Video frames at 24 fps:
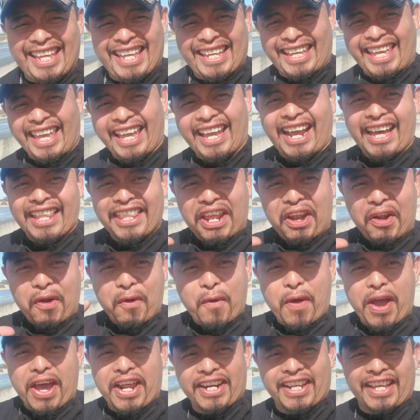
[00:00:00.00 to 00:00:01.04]
que cada
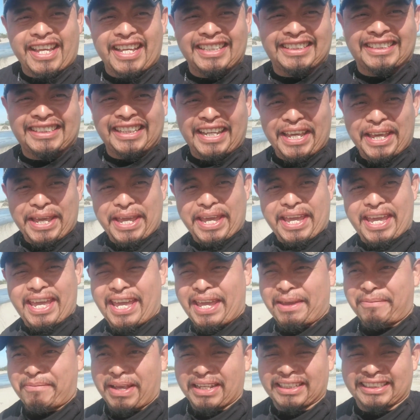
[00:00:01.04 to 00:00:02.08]
lugar que se
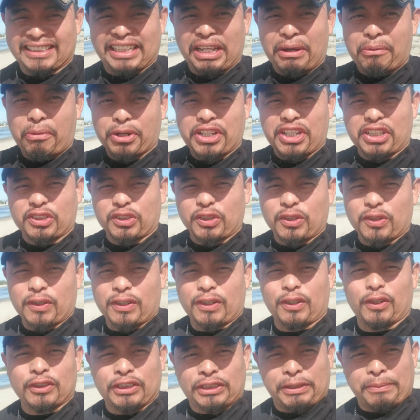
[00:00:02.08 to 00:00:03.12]
eh, me hacía bonito
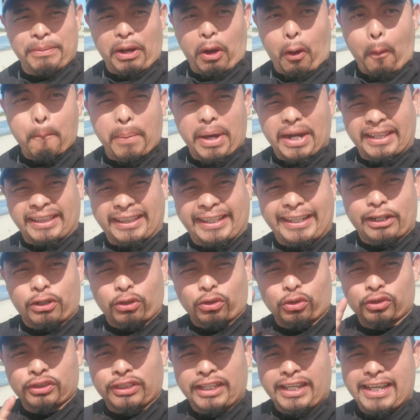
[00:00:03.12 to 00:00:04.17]
los iba a compartir
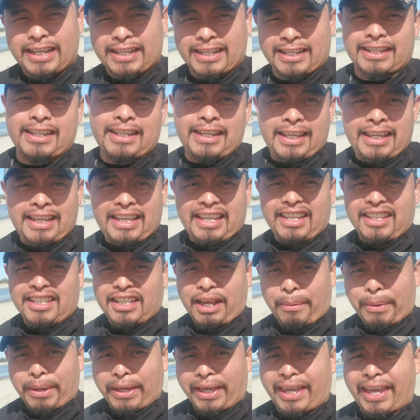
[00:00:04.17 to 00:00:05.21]
con ustedes. ¿Y
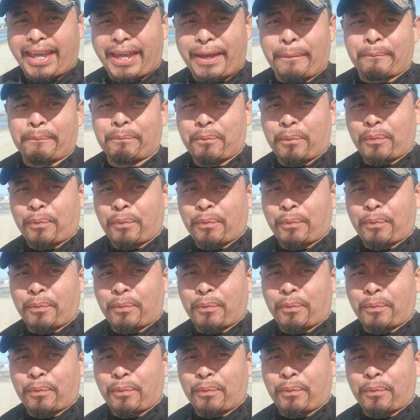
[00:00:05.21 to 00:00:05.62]
saben qué?